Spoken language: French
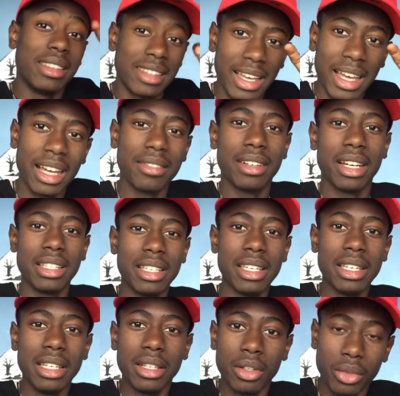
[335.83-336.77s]

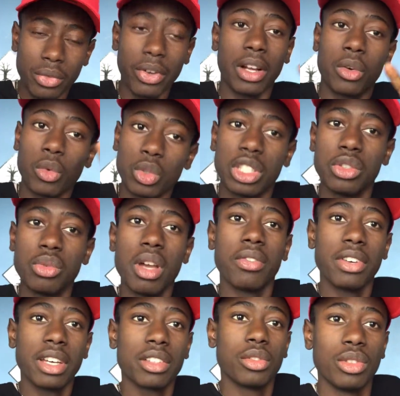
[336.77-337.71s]
travailler, enfin continuer
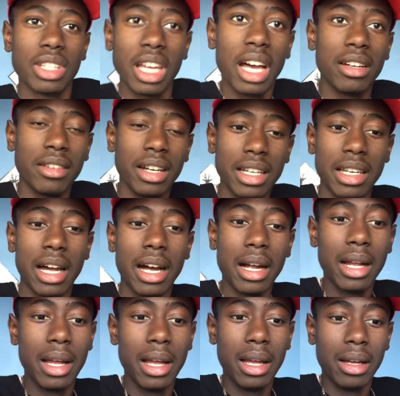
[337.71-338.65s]
à faire ce
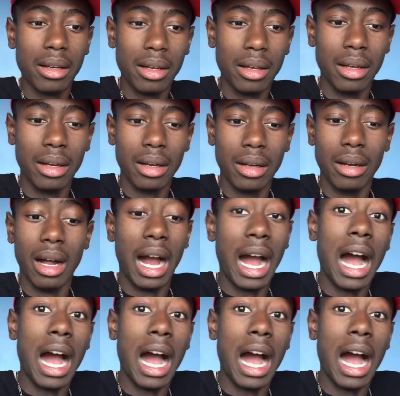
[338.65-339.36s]
travail-là euh,